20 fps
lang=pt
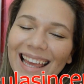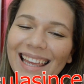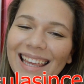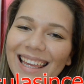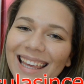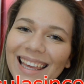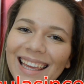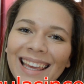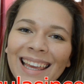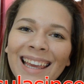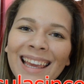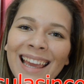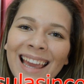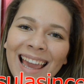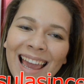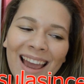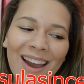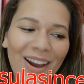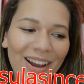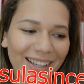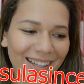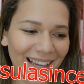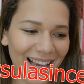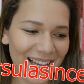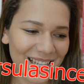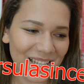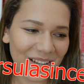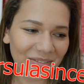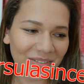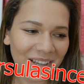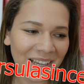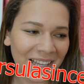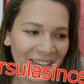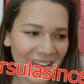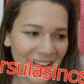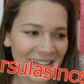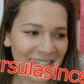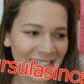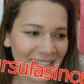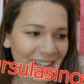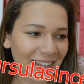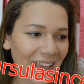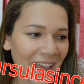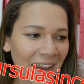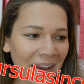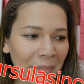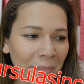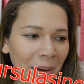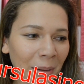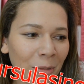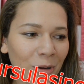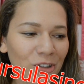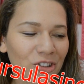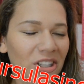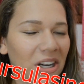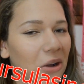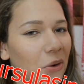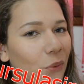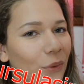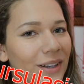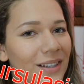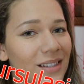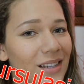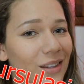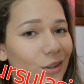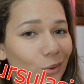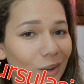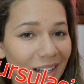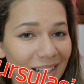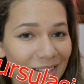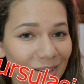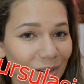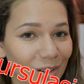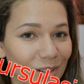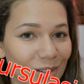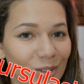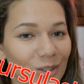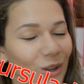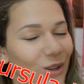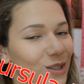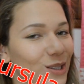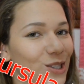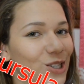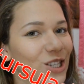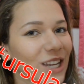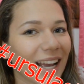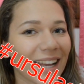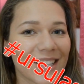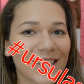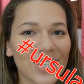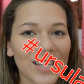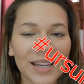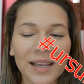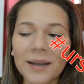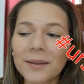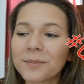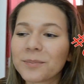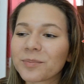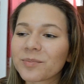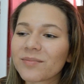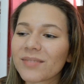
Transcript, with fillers: E eu resolvi criar essa tag pra mostrar algumas situações do nosso dia a dia